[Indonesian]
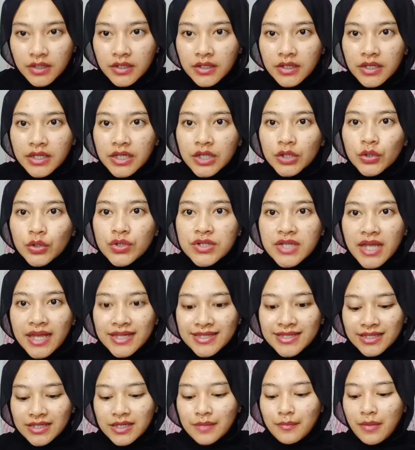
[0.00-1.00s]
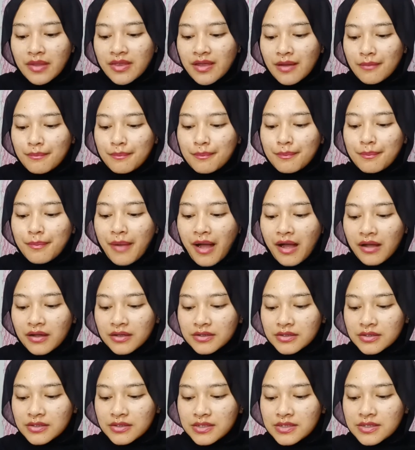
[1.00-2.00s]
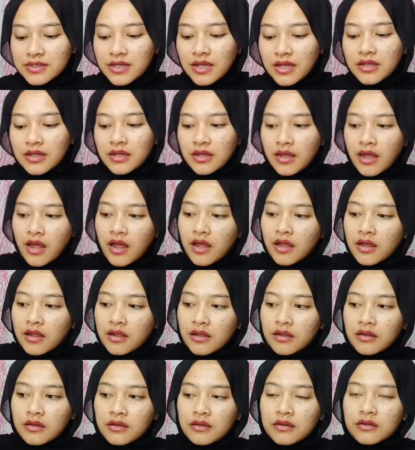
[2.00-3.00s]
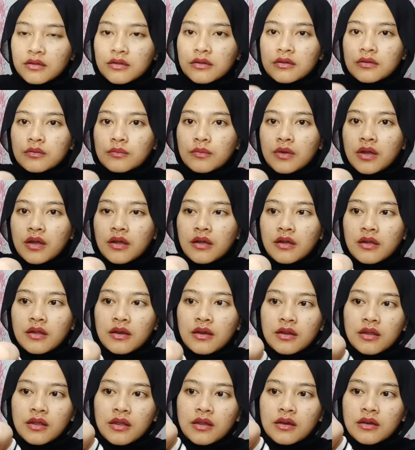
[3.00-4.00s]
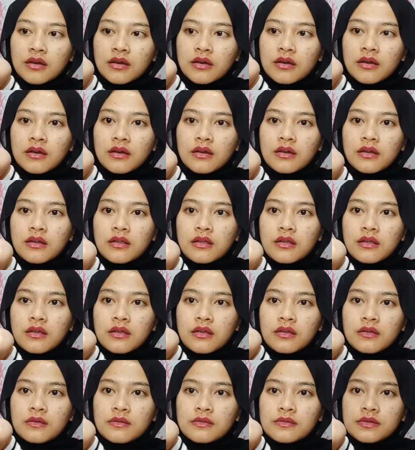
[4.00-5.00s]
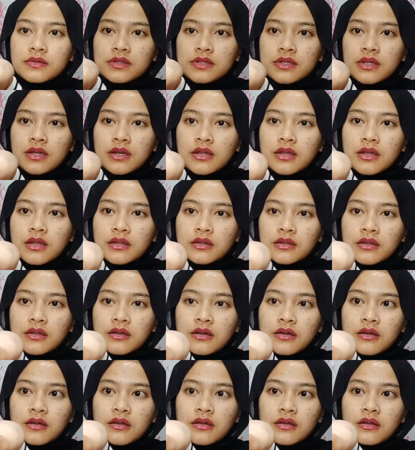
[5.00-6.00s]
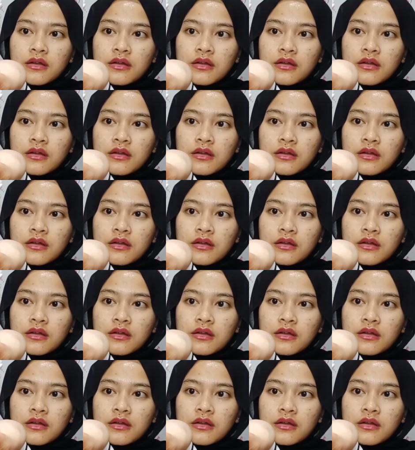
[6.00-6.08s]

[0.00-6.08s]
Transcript: eh, ini tuh si airnya banyak banget sisanya ya. Coba kalian bisa lihat gak?